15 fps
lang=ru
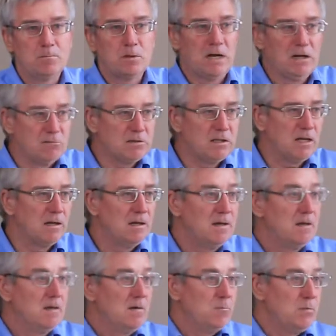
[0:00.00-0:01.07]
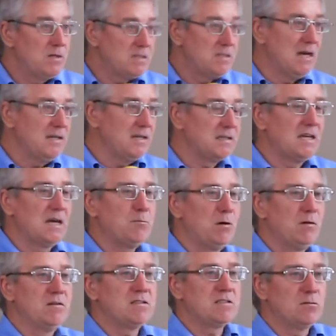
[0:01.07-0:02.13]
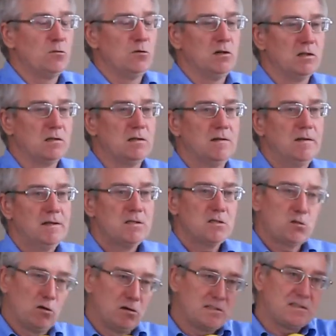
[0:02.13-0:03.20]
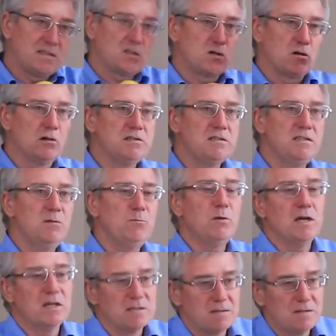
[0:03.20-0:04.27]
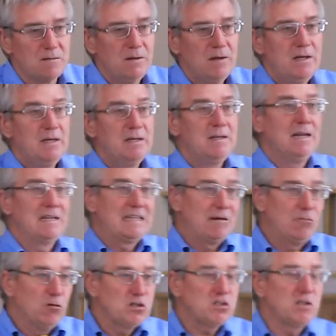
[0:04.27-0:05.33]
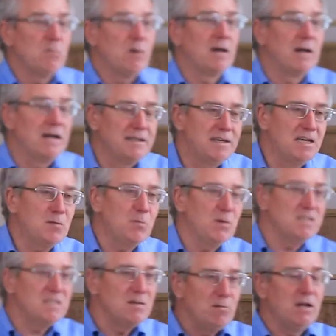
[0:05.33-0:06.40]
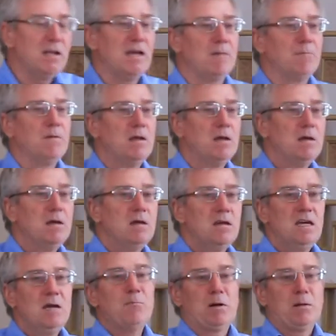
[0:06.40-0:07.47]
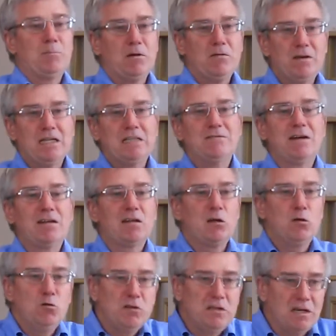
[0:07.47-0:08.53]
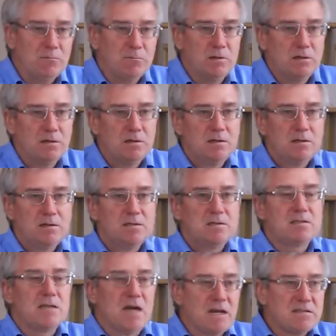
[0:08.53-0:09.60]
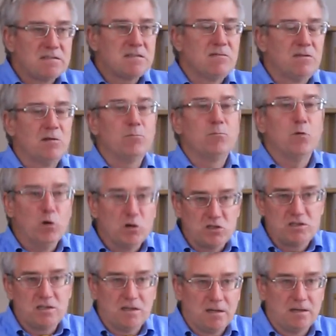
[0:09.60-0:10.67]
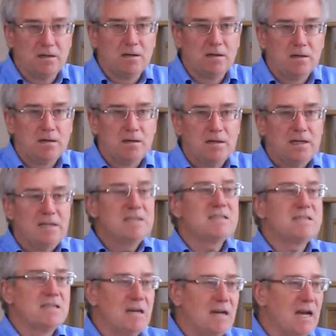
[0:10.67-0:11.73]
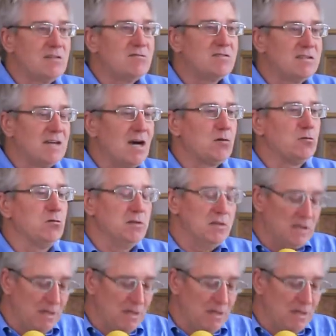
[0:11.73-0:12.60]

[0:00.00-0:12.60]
Правда? Писание так повествует, что Он сошел с небес для того, чтобы ходить по земле и проповедовать людям Царствие Божье, исцелять всякую